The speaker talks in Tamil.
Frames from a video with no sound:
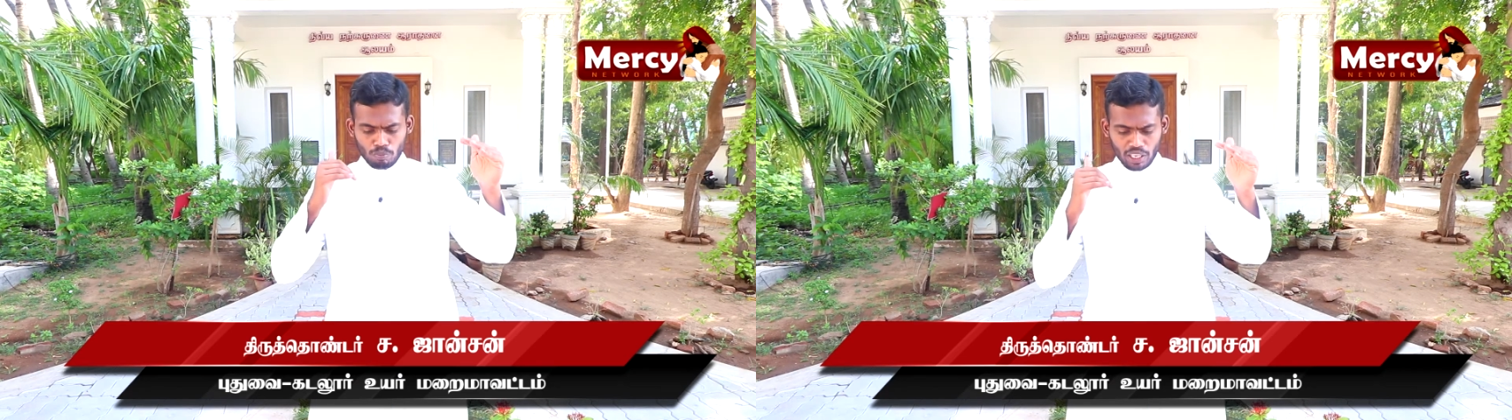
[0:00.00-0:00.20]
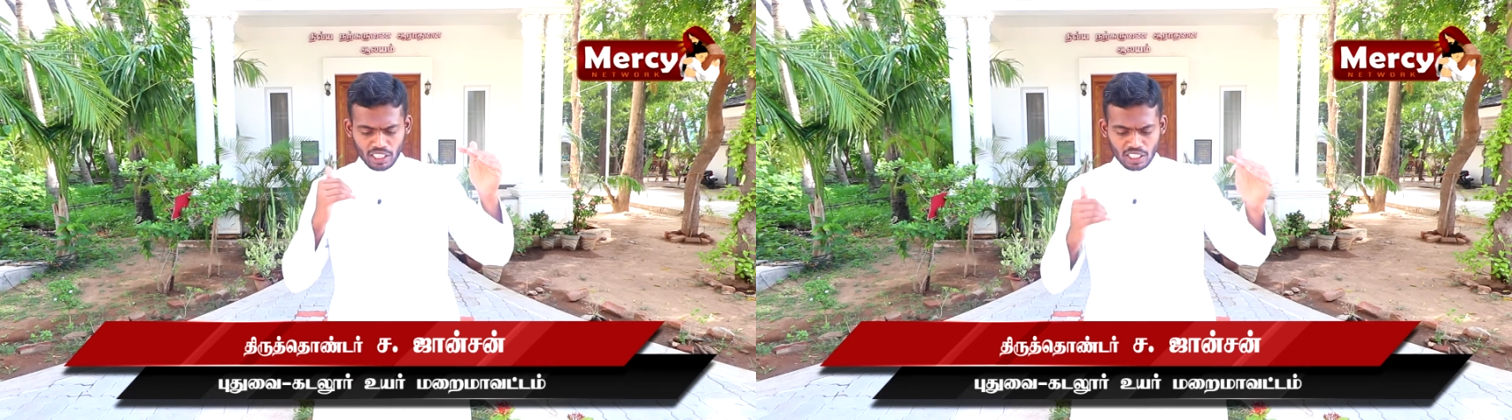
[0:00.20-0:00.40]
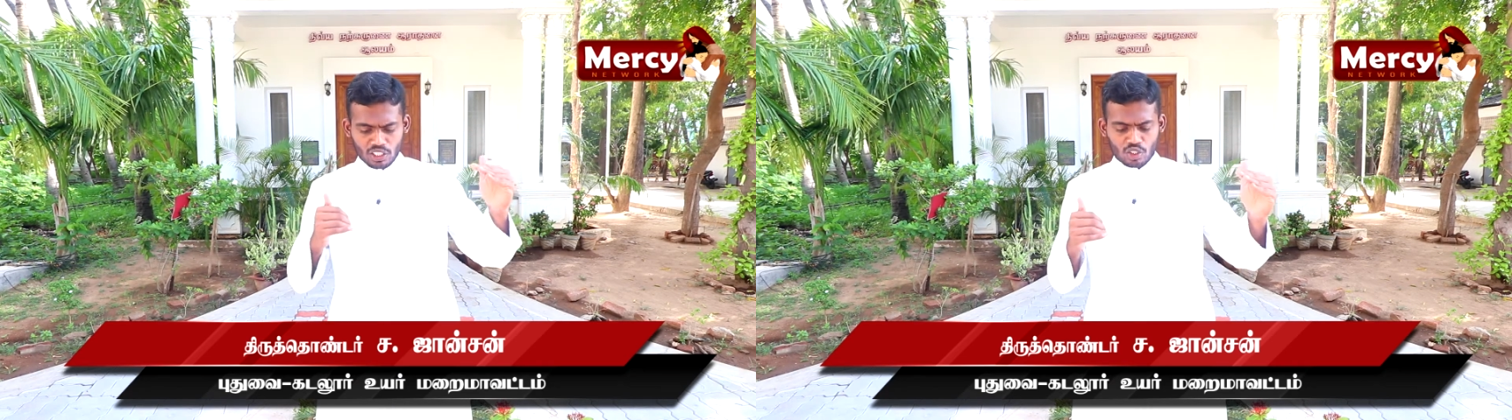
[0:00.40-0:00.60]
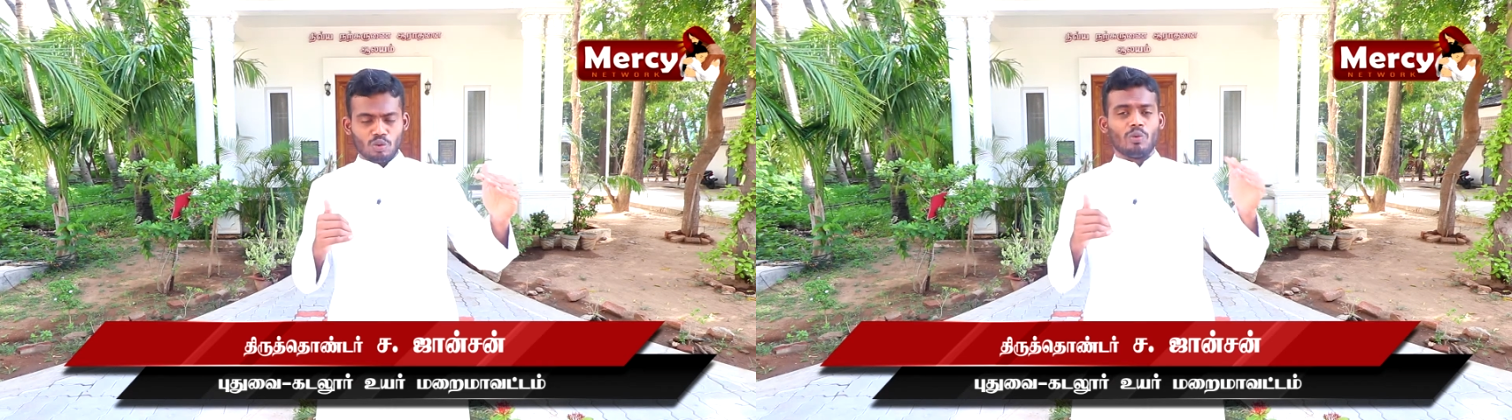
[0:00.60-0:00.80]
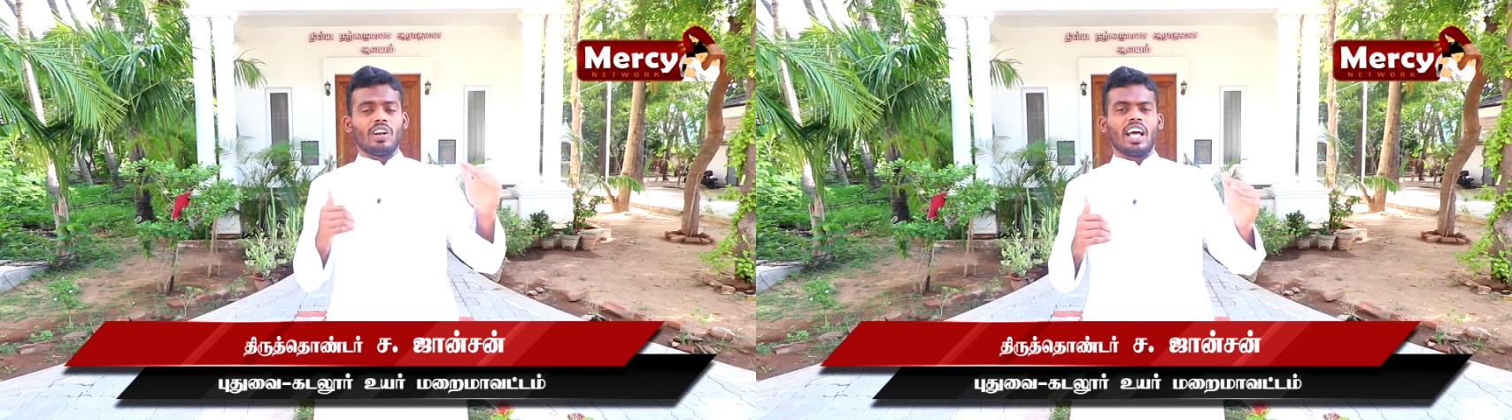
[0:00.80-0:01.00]

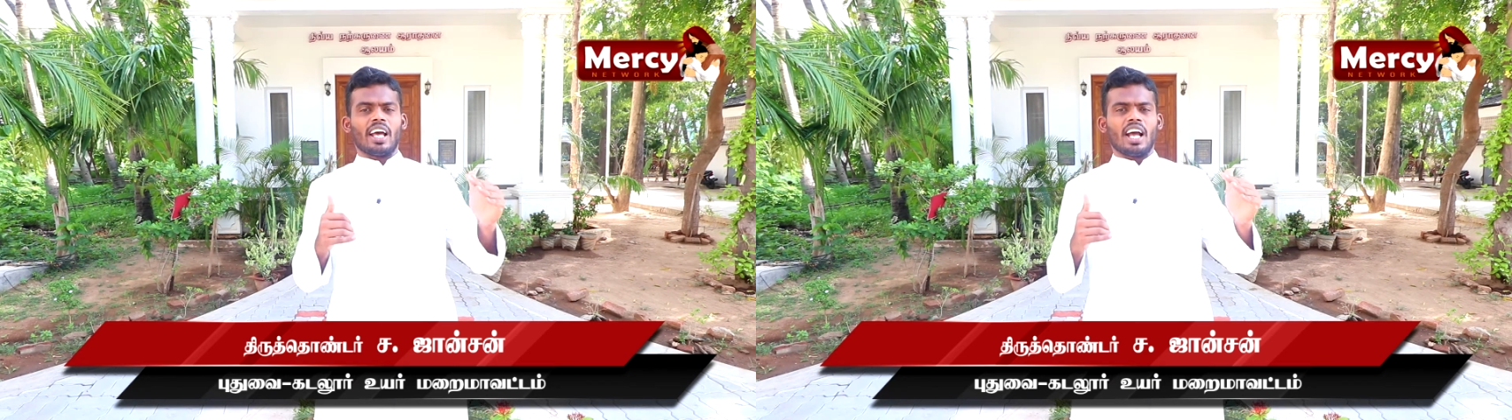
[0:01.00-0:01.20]
மனிதனுக்கும் உள்ள